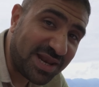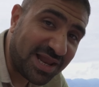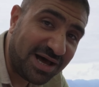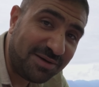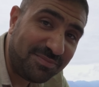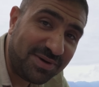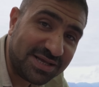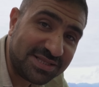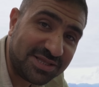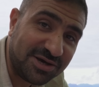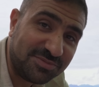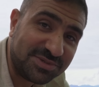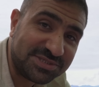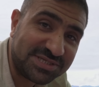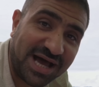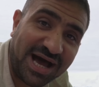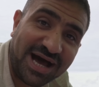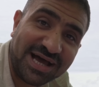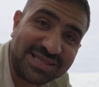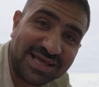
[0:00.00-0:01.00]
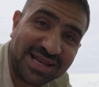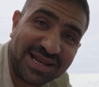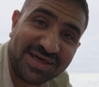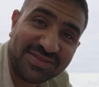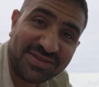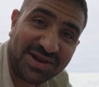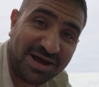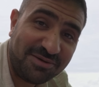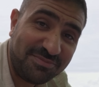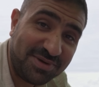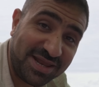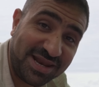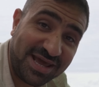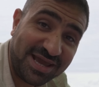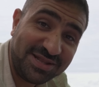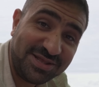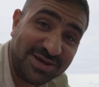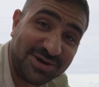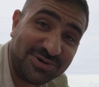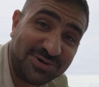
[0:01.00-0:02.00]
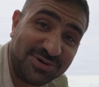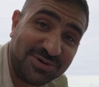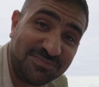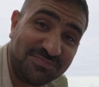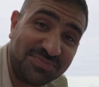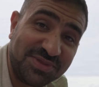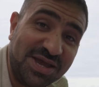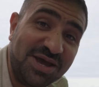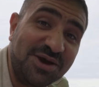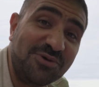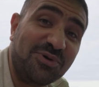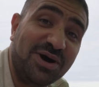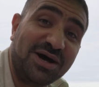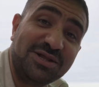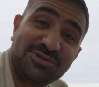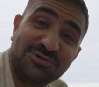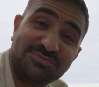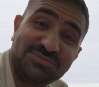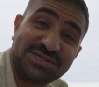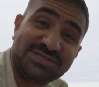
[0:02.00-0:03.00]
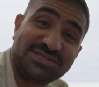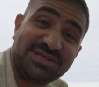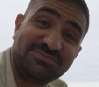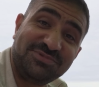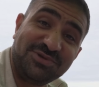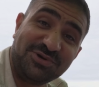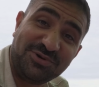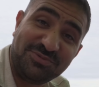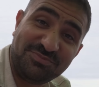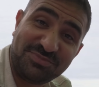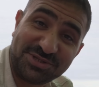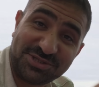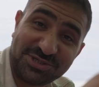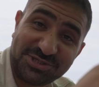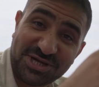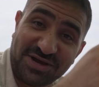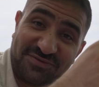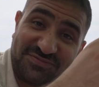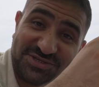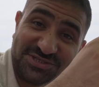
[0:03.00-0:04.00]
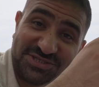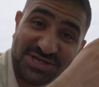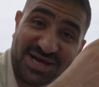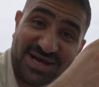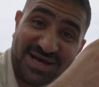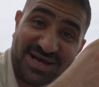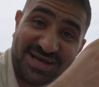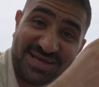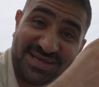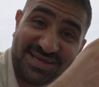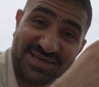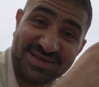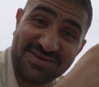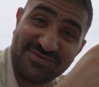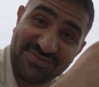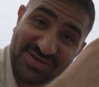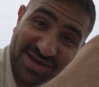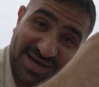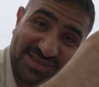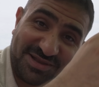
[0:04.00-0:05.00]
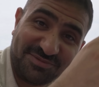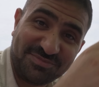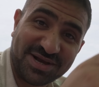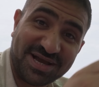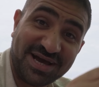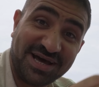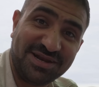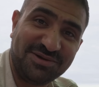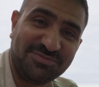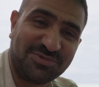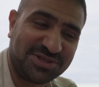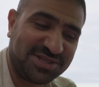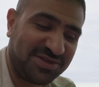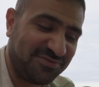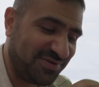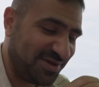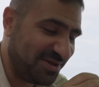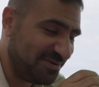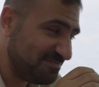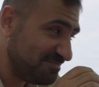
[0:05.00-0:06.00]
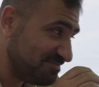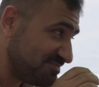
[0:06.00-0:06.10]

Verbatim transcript: غاباتها ومساحاتها الخضراء بين أيديكم وأنتم تستمتعون بارتشاف الشاي في هذا المكان المرتفع